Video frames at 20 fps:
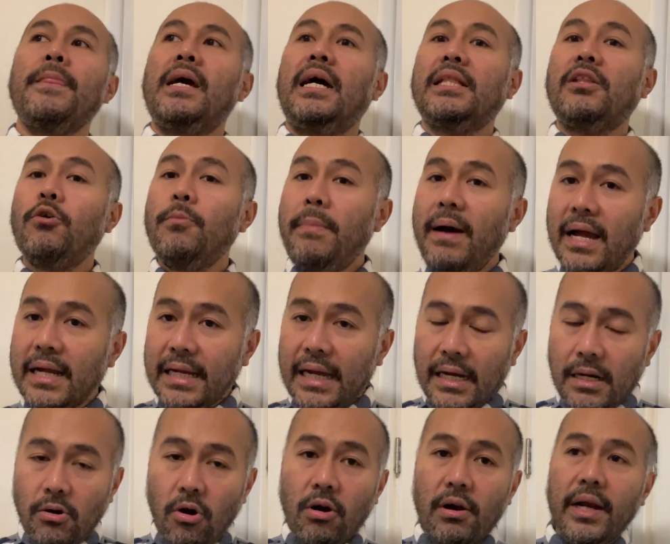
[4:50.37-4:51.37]
atau
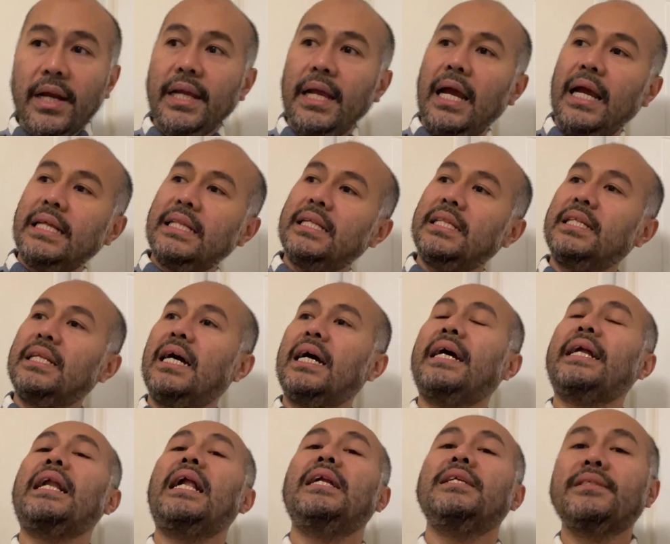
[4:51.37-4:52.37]
bahkan orang yang kita tidak
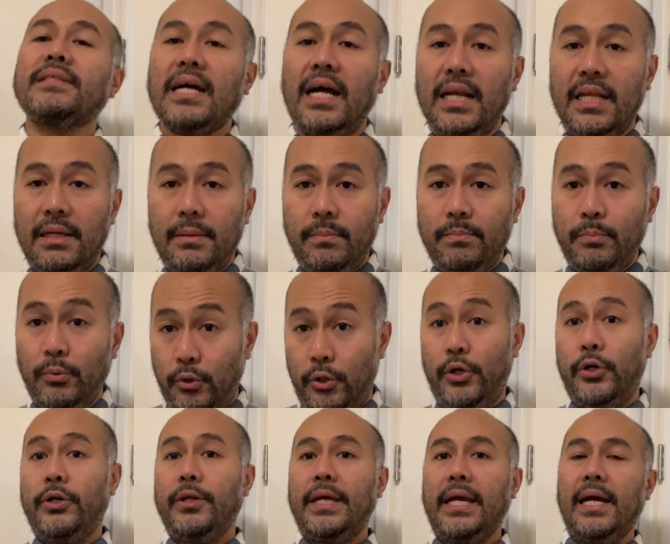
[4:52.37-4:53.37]
kenal
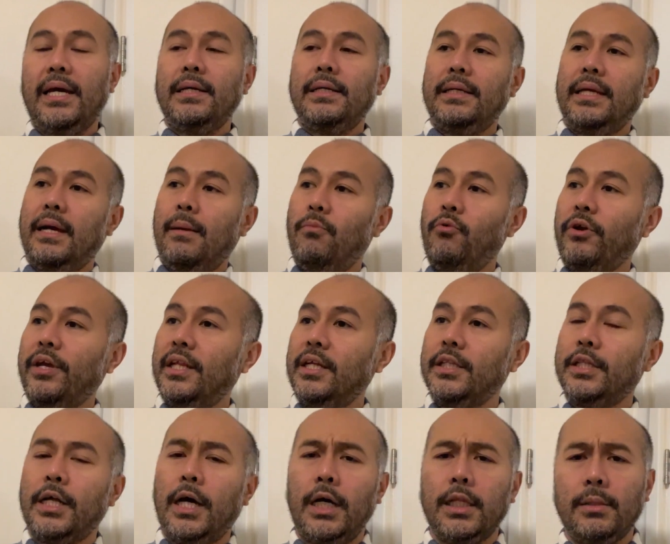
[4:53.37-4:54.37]
sekalipun ya yang mungkin
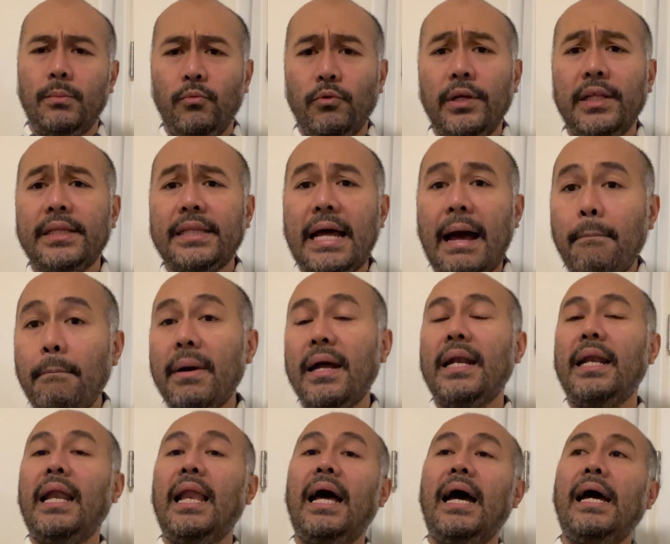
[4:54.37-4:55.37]
kita ketemu di taman
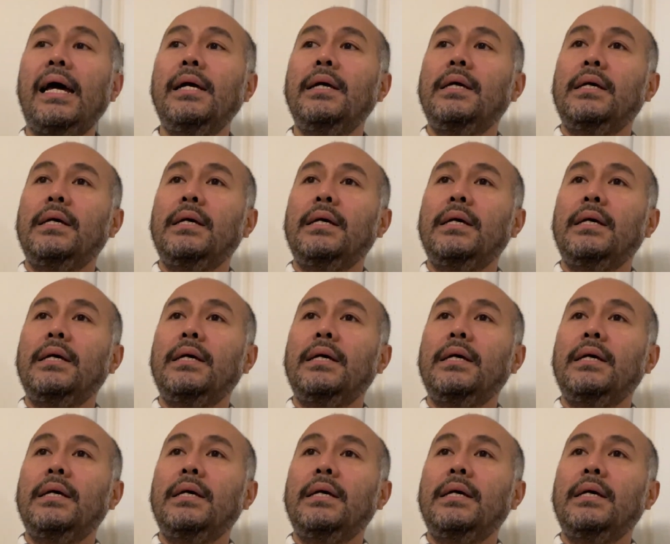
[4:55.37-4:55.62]
lah